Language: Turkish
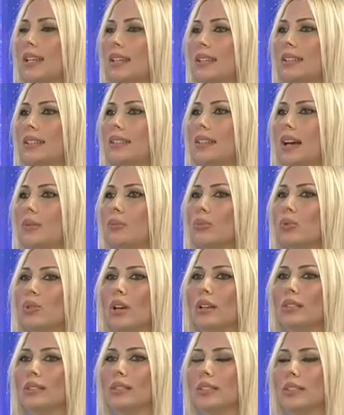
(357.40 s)
neden bu
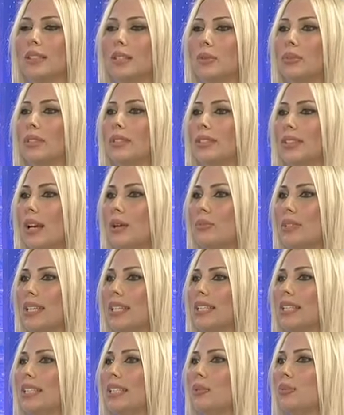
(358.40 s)
canlılara
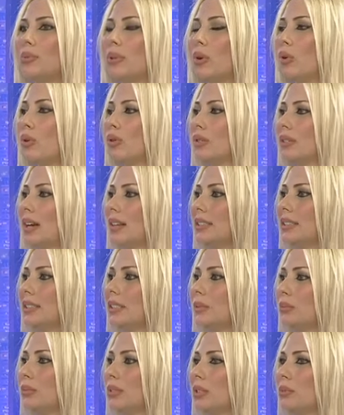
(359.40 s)
birdenbire iyi bir organ,
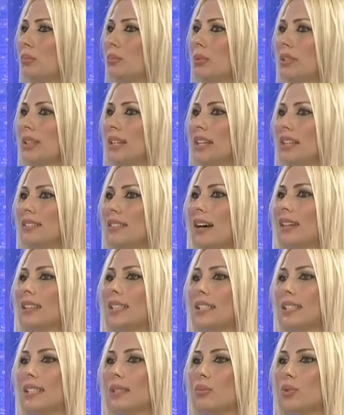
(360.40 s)
iyi bir yapı
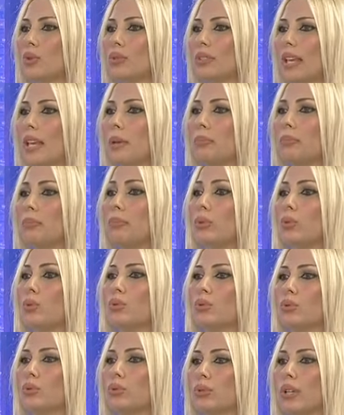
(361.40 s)
nakletmiyor da hep
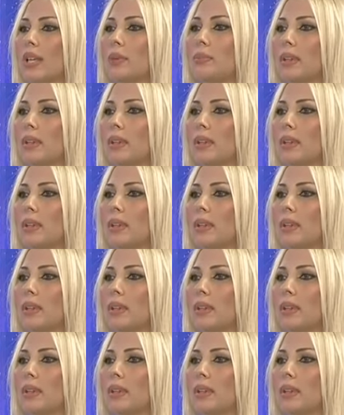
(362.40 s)
bozukluk, hep